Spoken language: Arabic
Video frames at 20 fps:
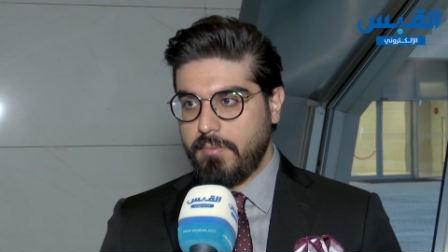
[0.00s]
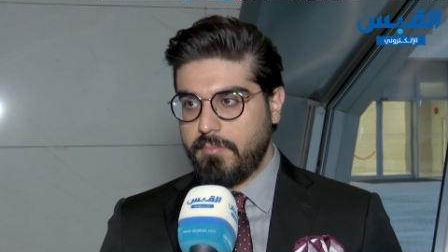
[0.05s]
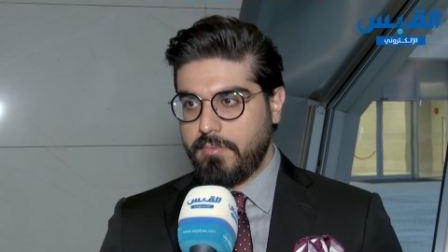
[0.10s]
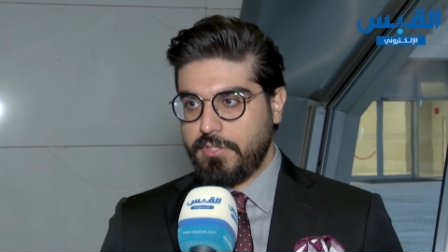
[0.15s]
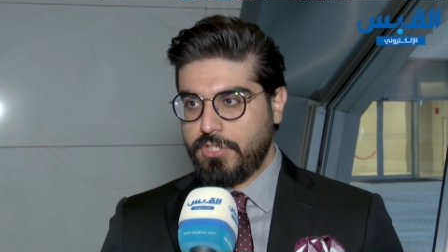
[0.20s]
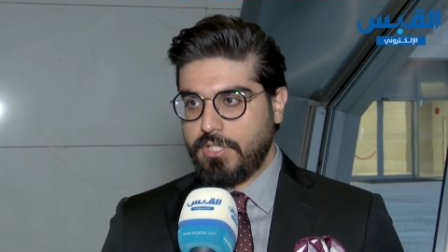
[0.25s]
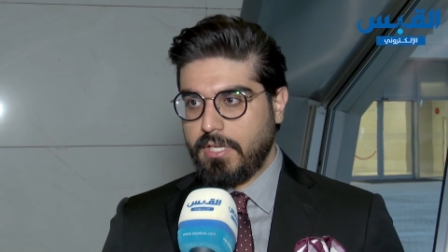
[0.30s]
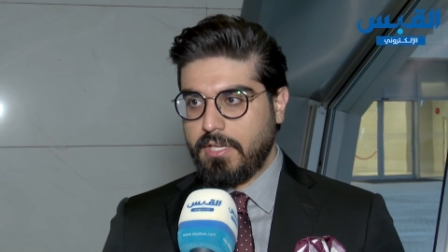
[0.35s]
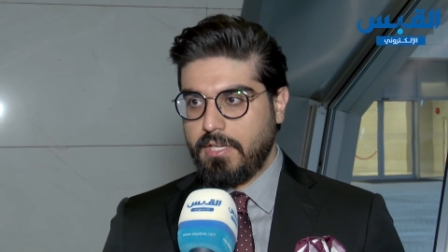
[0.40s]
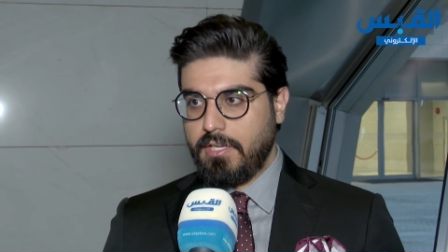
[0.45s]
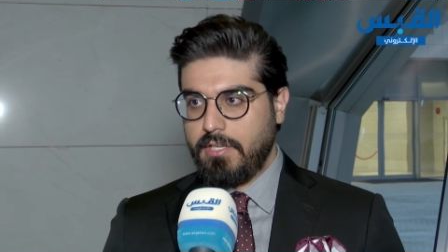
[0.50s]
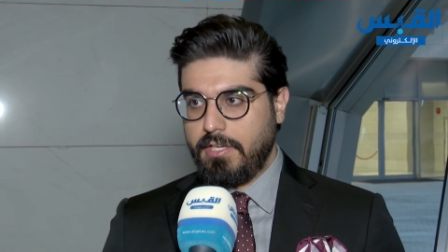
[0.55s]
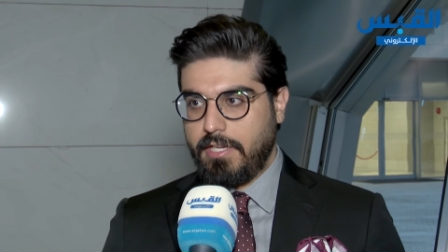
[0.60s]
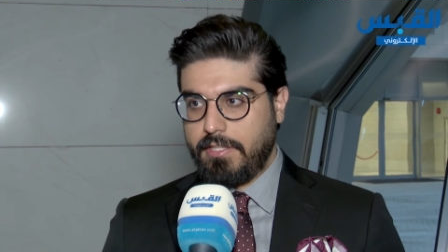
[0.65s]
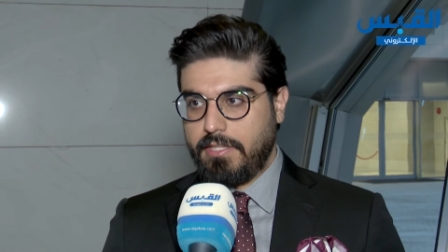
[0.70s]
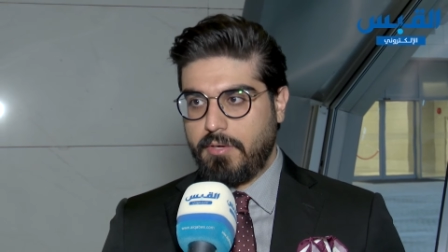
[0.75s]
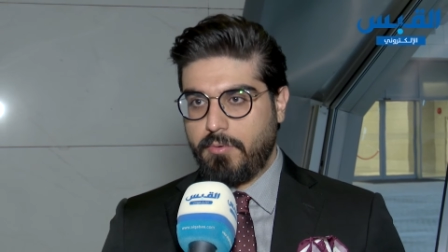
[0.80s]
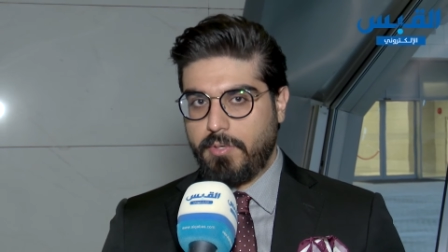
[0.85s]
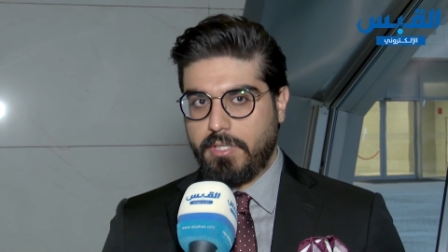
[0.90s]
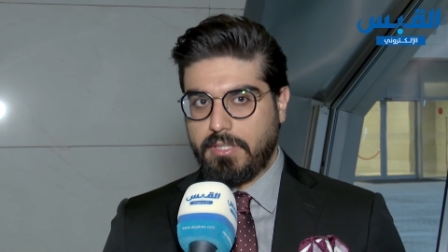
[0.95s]
بشكل
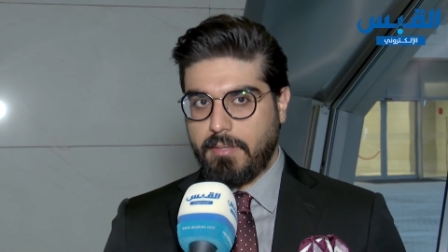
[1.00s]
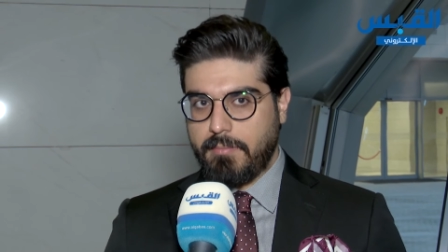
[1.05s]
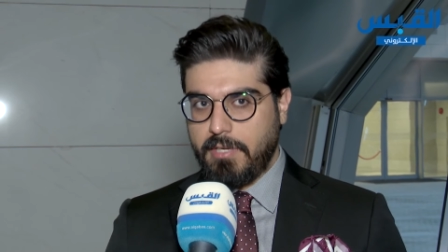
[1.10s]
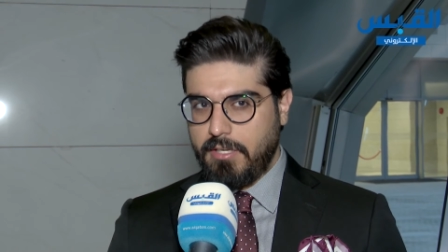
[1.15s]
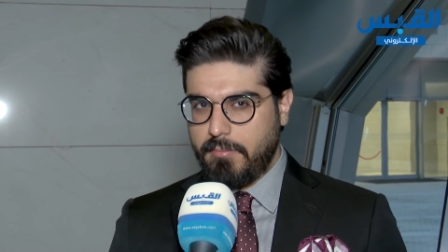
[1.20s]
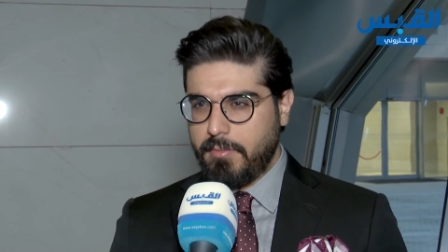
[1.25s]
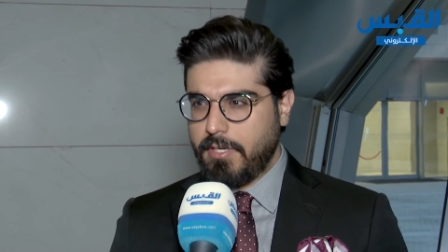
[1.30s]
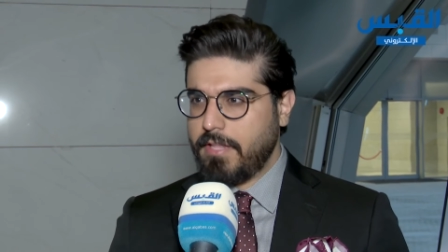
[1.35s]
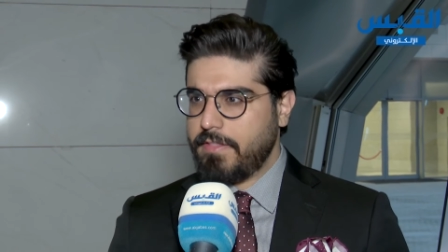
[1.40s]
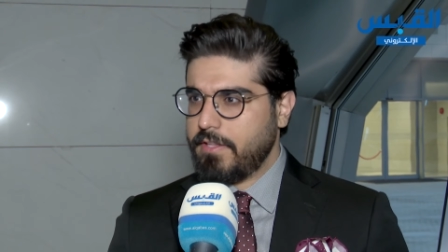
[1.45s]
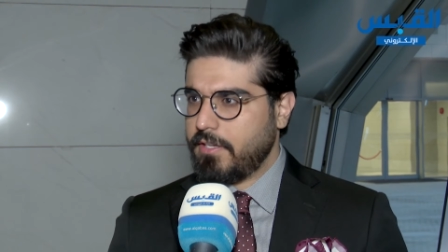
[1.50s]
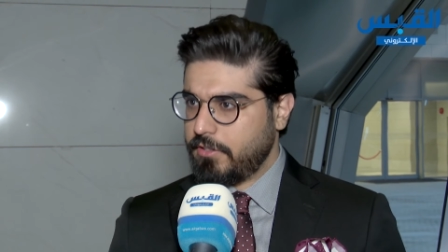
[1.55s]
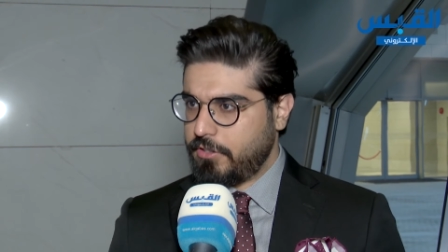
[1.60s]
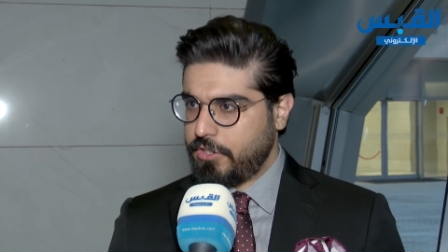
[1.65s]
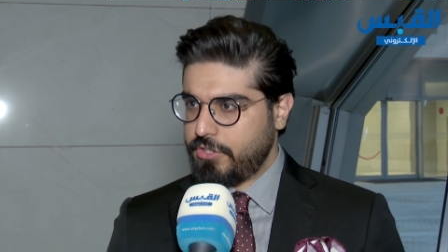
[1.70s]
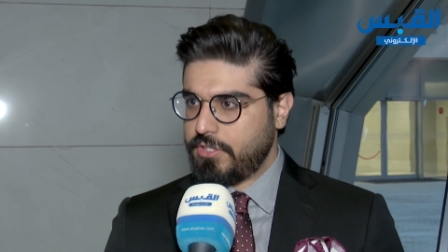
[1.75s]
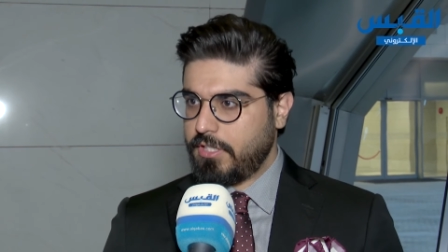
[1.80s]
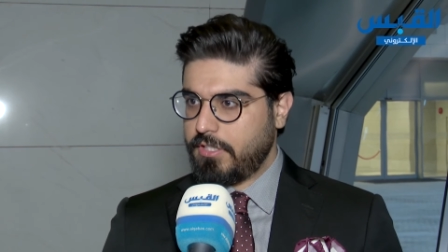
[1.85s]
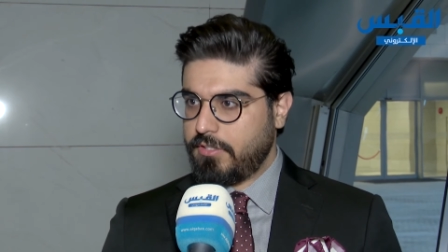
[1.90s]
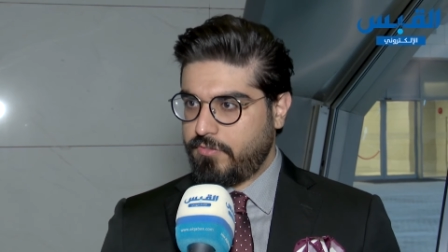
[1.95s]
يدوي طبعا المناظير
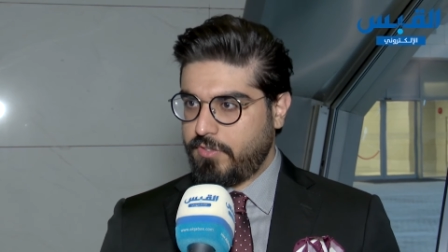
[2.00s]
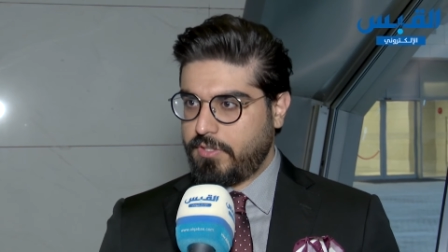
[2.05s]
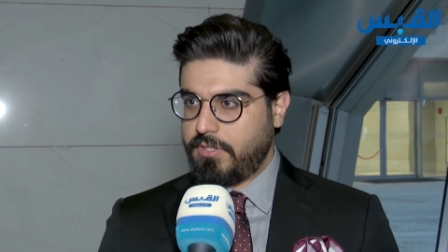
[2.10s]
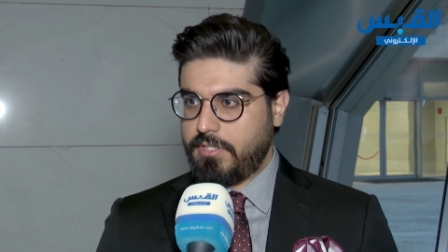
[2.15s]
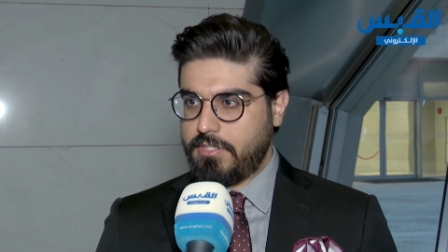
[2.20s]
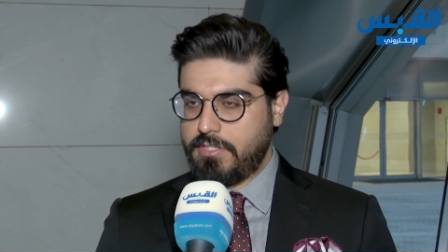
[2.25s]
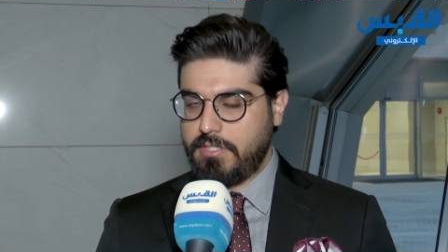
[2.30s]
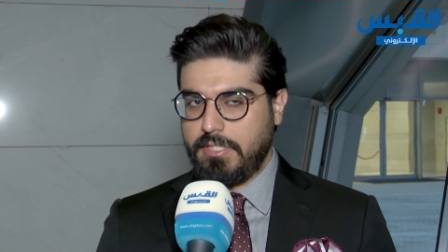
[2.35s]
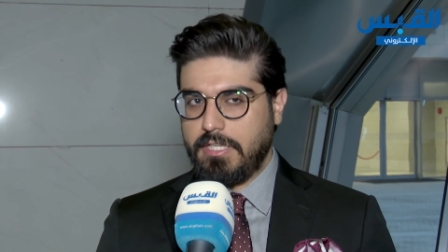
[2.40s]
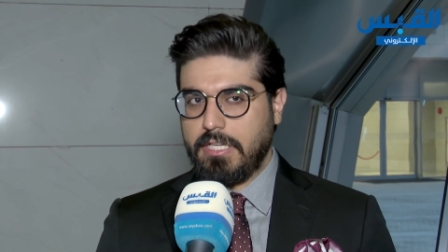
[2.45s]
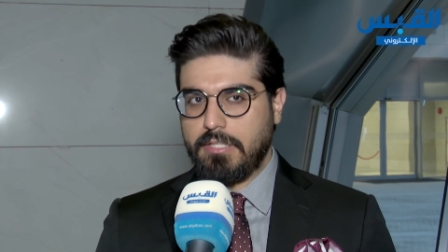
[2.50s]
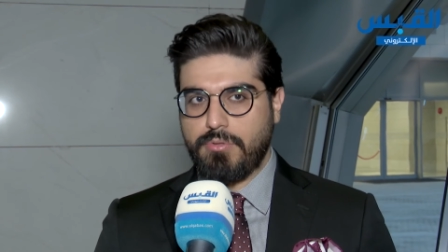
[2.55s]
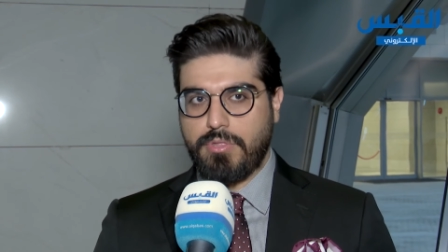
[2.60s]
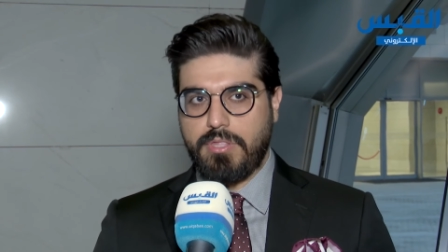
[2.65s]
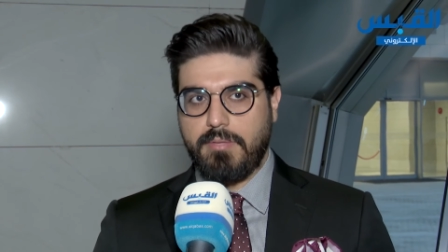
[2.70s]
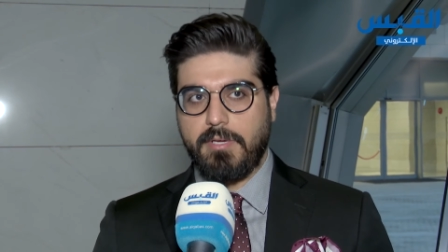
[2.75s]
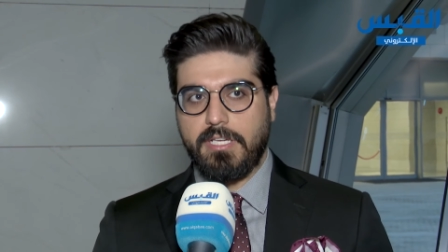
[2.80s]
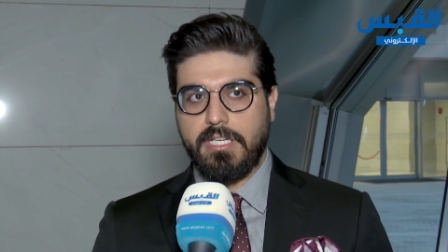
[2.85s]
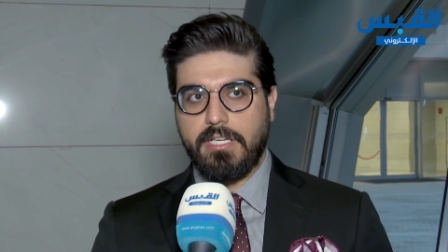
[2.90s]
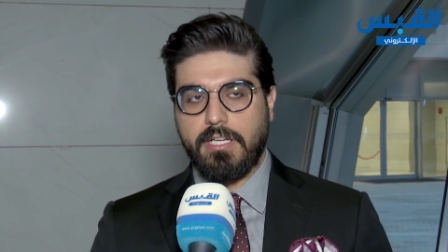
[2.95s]
انتشرت في التسعينات
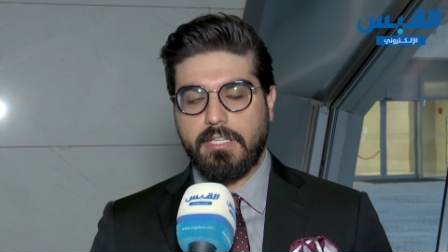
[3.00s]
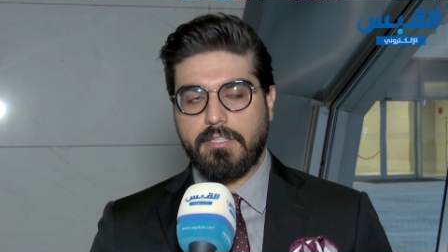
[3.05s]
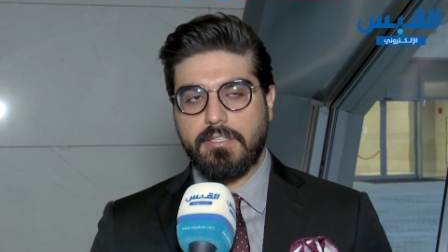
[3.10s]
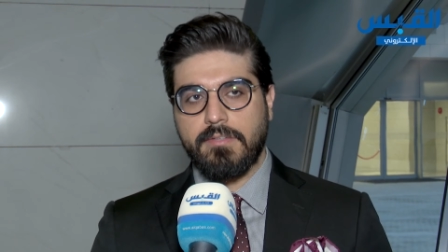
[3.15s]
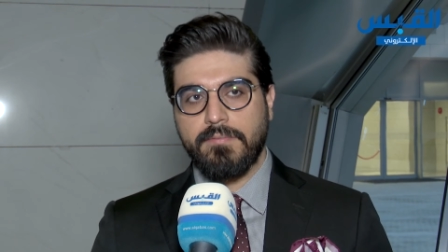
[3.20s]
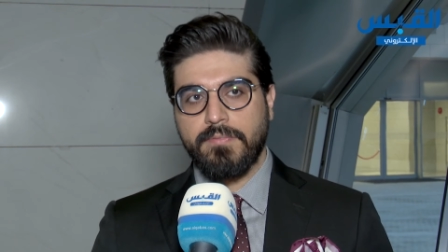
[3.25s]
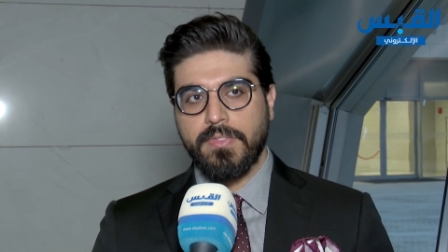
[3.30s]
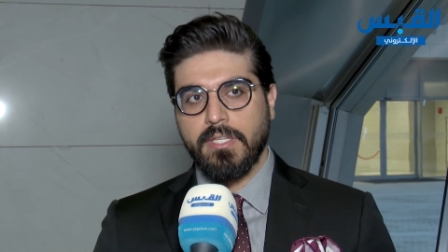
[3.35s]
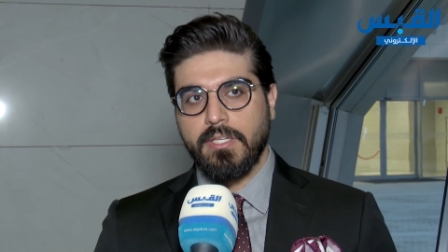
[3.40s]
والثمانينات